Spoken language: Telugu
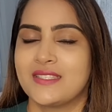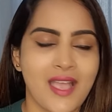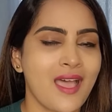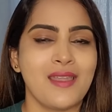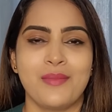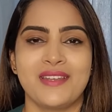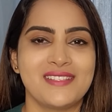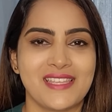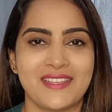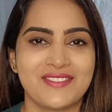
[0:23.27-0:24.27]
చాలా
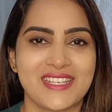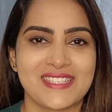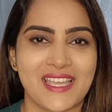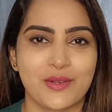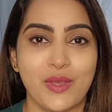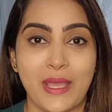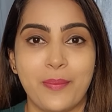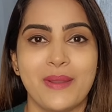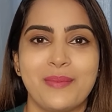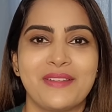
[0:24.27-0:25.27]
మనీ సేవ్ చేశాను
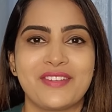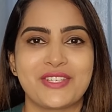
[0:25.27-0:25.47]
ఎప్పుడెప్పుడు ఈ